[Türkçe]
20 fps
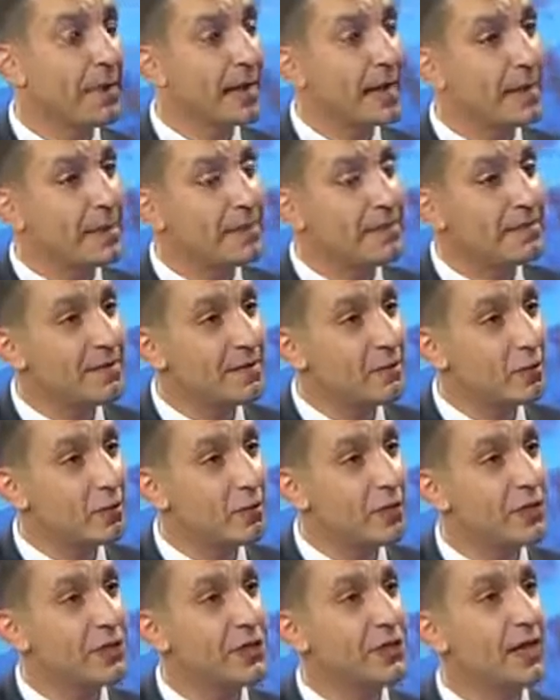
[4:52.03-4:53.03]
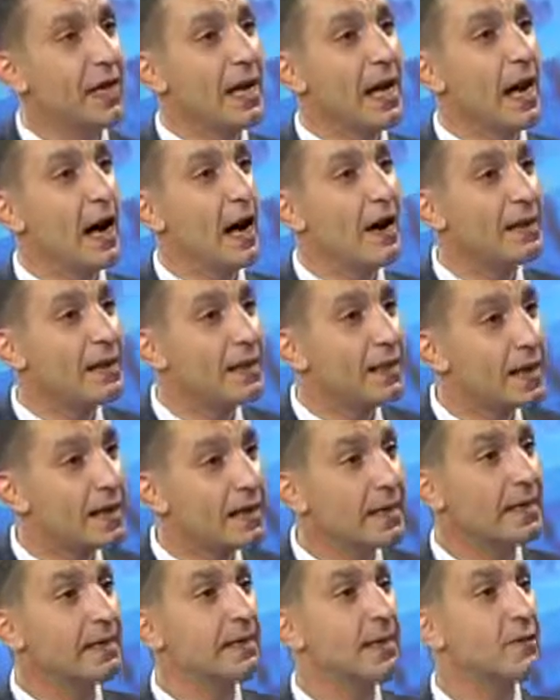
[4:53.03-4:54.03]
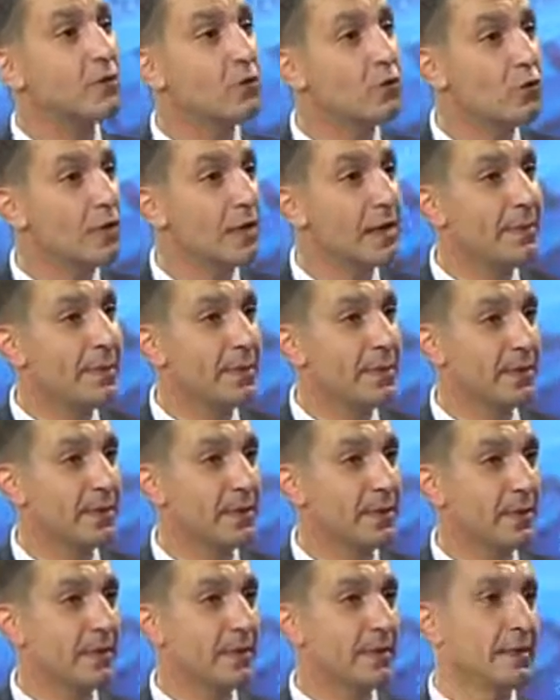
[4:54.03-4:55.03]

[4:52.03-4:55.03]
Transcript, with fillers: Yani bizi bu iş aralığa kadar götürebilir. Bu çok